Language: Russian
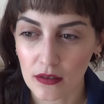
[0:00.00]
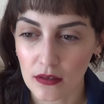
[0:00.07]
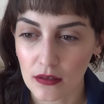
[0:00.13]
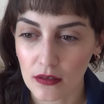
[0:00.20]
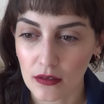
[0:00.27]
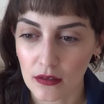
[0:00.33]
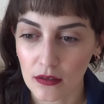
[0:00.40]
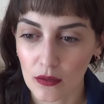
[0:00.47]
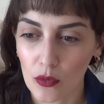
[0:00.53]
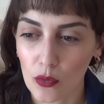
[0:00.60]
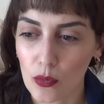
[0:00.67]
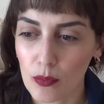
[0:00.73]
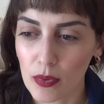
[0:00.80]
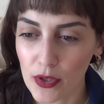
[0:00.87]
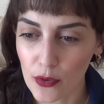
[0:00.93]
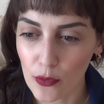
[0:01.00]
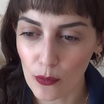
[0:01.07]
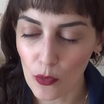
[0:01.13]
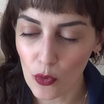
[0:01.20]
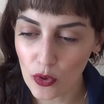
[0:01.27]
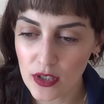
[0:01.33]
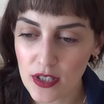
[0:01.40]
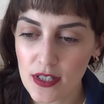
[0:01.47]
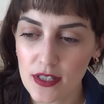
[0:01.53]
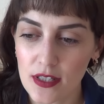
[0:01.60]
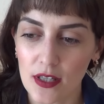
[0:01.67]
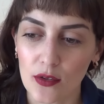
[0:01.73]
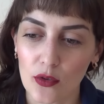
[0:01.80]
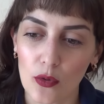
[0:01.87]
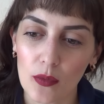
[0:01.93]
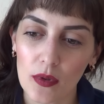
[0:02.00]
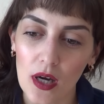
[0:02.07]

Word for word: а, об ее молодости, о том,